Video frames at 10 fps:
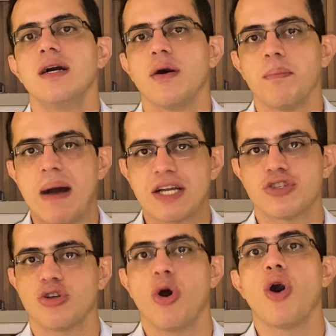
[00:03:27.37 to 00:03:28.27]

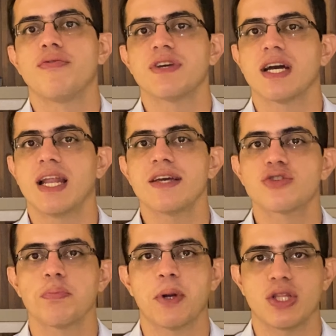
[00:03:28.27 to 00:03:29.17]
mais trófica, né,
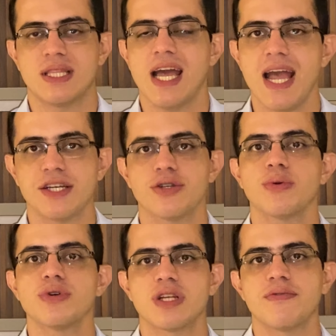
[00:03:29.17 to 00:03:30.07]
isso protege
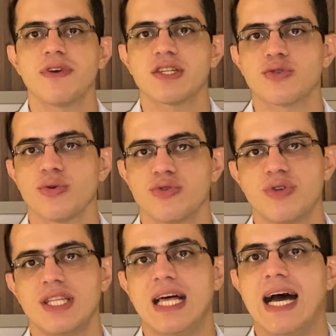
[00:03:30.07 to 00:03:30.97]
contra infecções
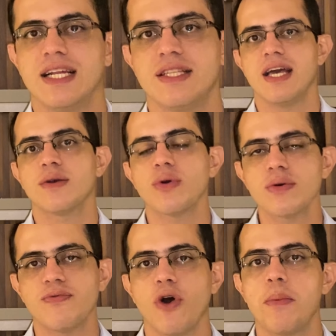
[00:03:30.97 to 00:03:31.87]
urinárias. Né, e
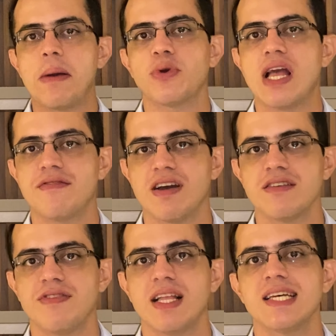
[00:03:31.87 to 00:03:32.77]
conforme a mulher vai
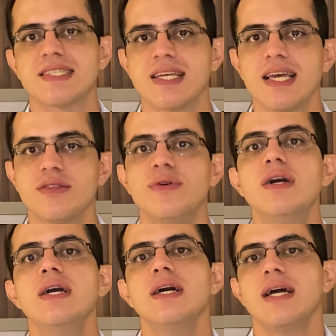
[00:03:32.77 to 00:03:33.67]
envelhecendo,
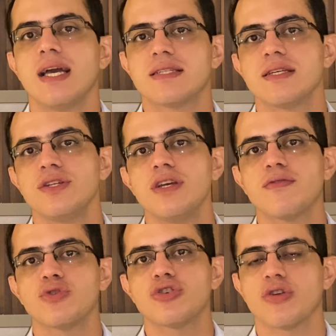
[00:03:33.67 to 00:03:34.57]
esse
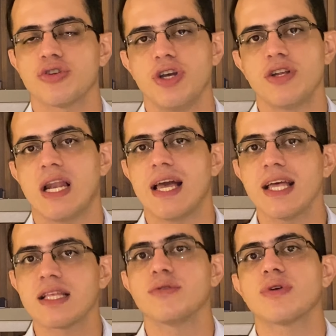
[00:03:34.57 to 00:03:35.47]
nível de estrogênio ela
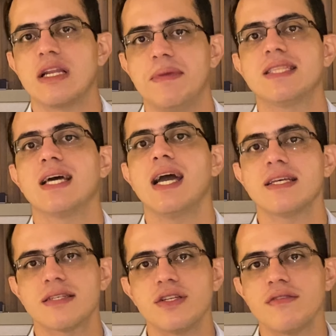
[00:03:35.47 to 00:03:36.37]
entra no
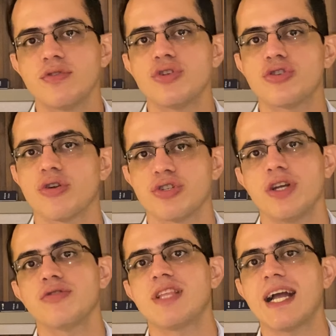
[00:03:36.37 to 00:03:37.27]
climatério, esse nível de
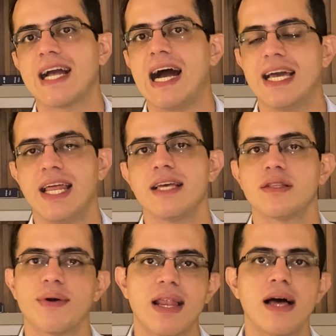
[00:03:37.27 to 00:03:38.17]
estrogênio decai, né?
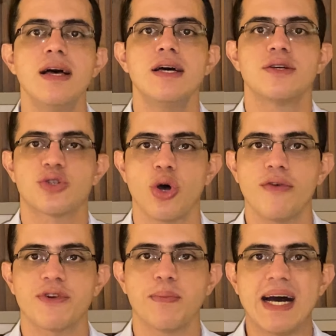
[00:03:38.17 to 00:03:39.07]
Então ela
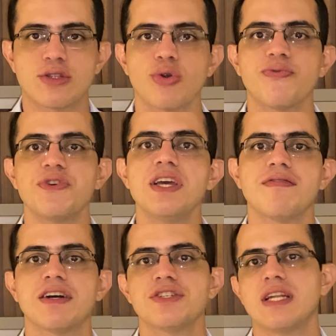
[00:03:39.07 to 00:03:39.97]
sofre uma atrofia
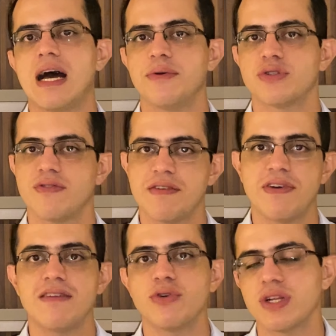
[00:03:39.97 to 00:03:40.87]
vaginal. Isso vai
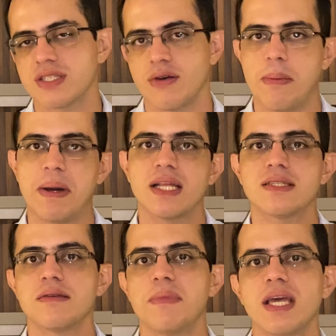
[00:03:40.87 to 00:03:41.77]
favorecer o
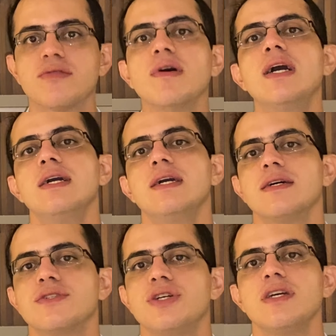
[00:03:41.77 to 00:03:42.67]
aparecimento
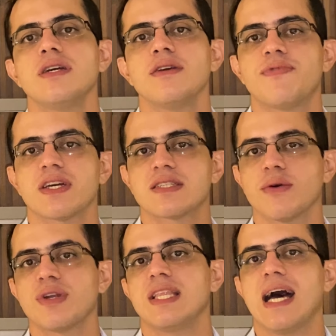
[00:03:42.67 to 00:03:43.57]
de
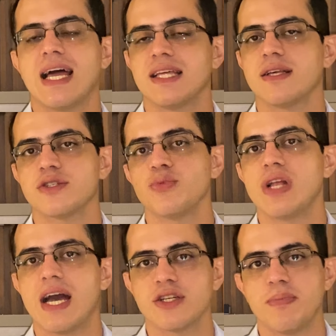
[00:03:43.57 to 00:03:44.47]
infecção urinária nas
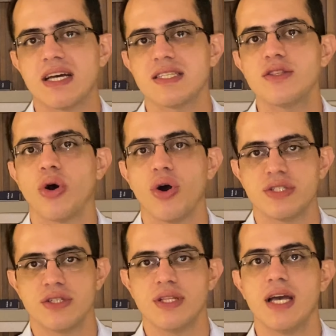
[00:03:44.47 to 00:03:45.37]
mulheres mais
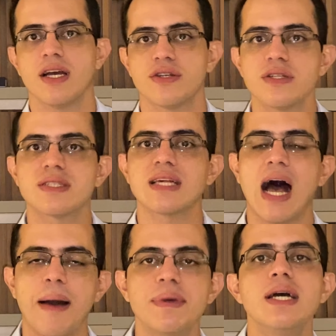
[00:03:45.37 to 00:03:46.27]
idosas, né? E a gente
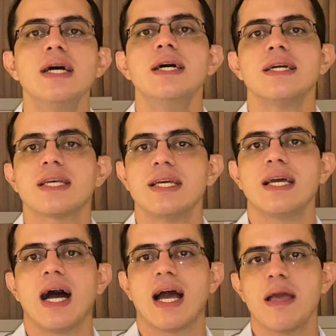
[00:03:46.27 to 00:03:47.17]
sabe
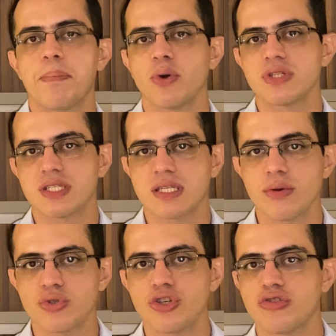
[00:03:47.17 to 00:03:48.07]
que a
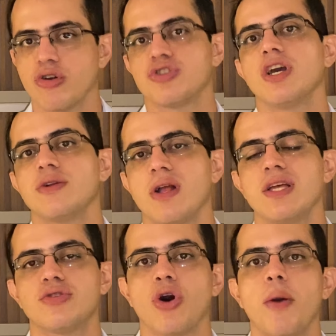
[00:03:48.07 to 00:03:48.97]
reposição de estrogênio
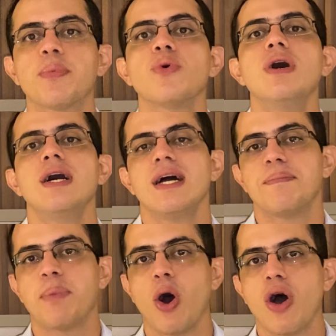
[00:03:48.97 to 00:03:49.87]
ali tópico
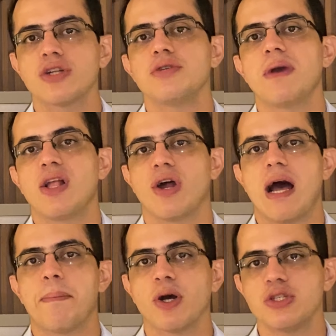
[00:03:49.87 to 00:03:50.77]
pode
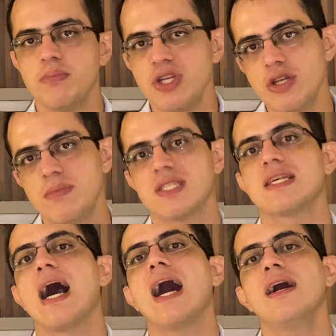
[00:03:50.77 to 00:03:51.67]
melhorar, pode
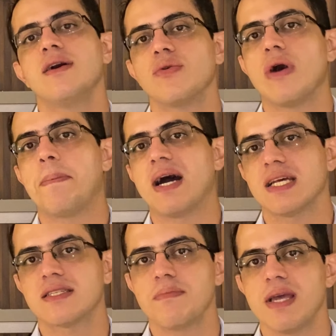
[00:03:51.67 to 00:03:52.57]
minimizar o
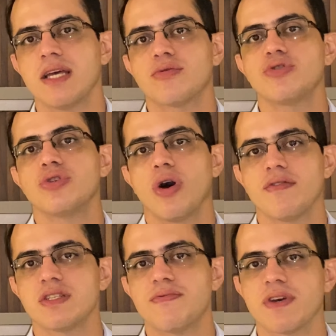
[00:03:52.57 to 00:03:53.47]
aparecimento de
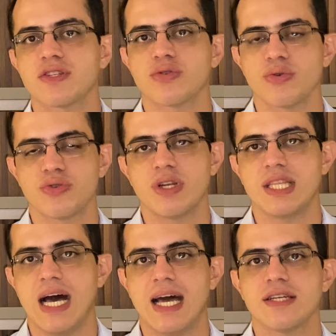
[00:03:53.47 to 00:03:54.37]
novas infecções
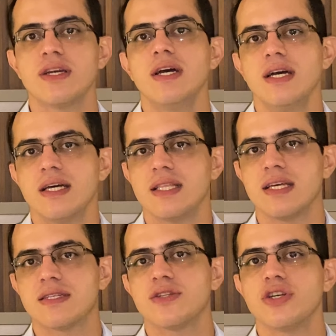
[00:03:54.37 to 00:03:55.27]
urinárias
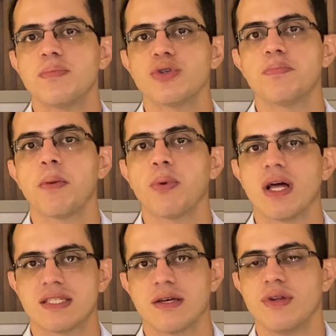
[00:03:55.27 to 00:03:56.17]
nesse tipo de
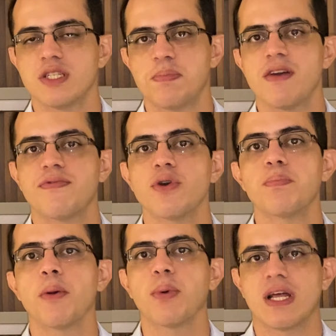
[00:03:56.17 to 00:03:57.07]
população, nesse perfil
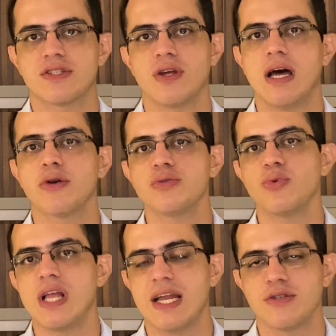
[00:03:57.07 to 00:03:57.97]
populacional de
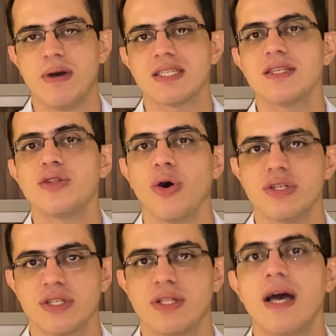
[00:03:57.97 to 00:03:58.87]
mulheres mais
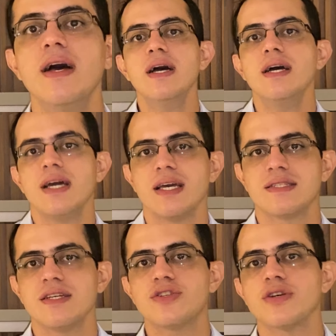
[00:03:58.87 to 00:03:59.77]
idosas. Né?
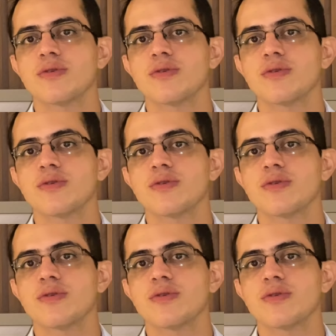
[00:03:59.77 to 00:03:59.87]
Existem,